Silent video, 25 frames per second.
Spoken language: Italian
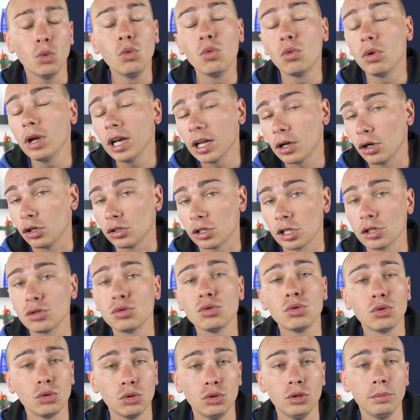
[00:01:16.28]
un qualcosa
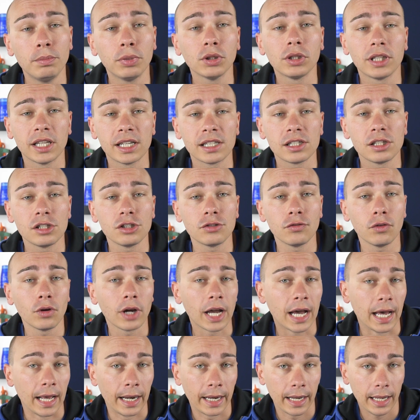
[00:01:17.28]
su cui potersi
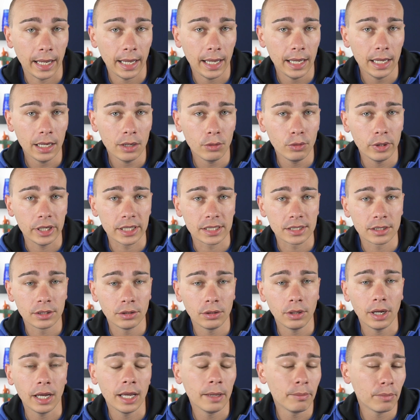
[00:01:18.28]
sfogare e
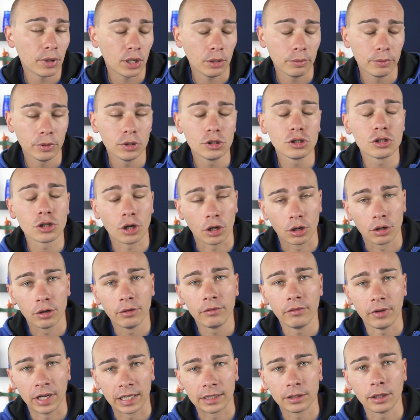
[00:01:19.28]
questo è proprio il
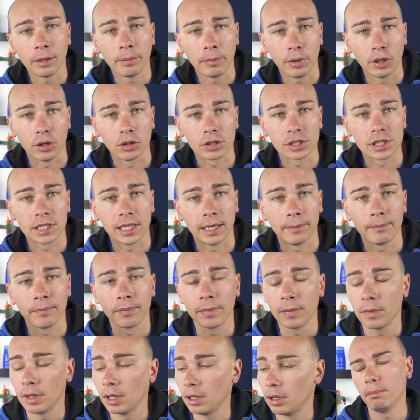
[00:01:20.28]
gioco fatto apposta.
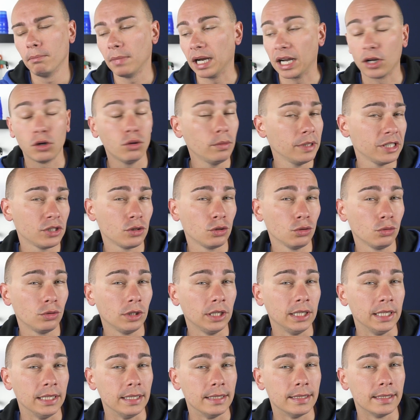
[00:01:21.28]
Ma come si
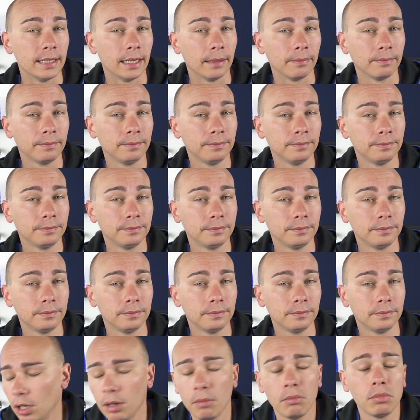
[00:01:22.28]
utilizza?
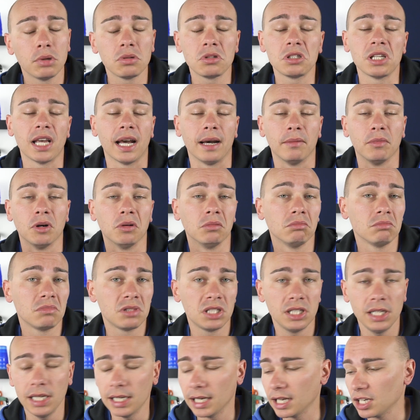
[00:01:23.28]
Possiamo
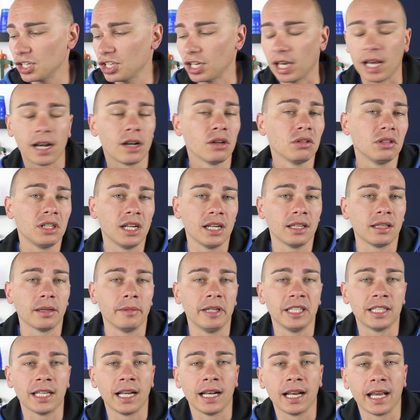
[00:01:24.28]
sia lasciarlo
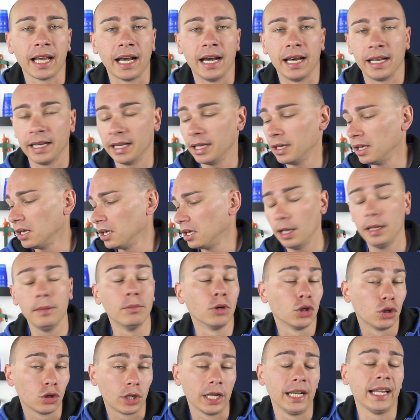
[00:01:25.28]
direttamente al cane, in
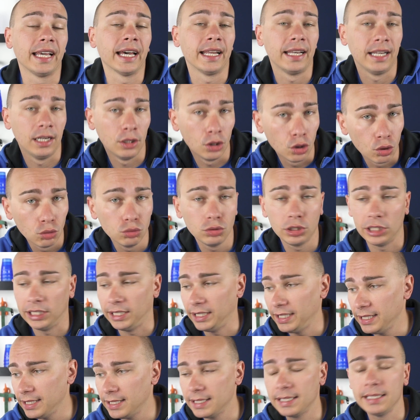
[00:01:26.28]
modo che il cane lo
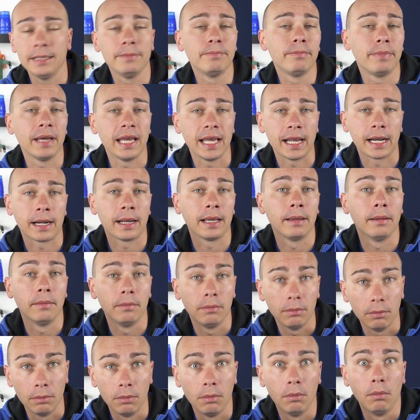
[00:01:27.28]
utilizzi
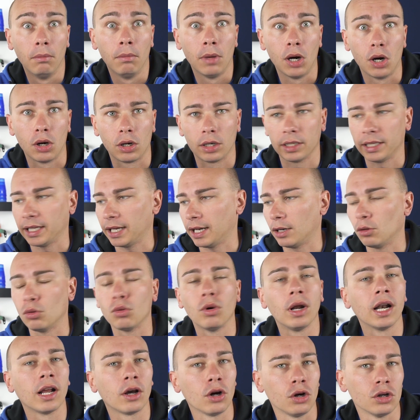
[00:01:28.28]
per mordere un
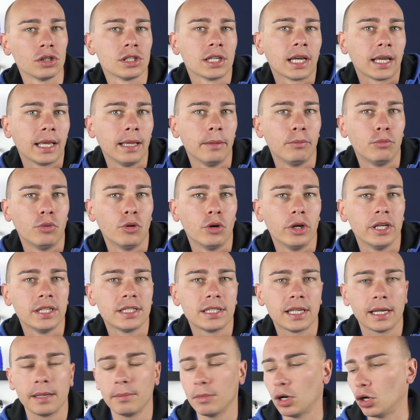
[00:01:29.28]
qualcosa che può
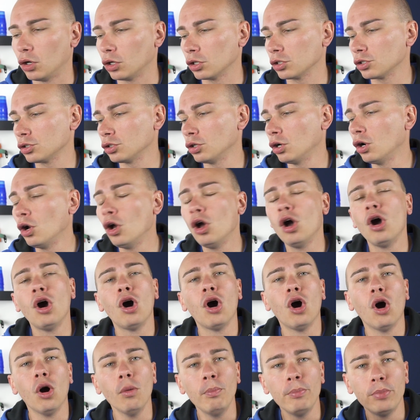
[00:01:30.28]
essere morso,
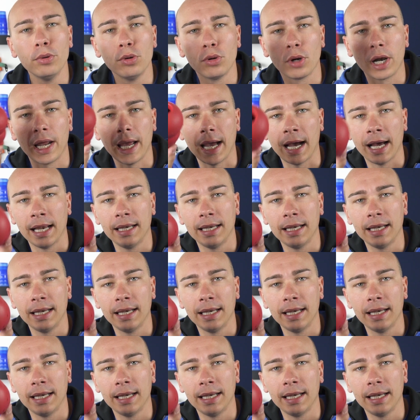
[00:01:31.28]
oppure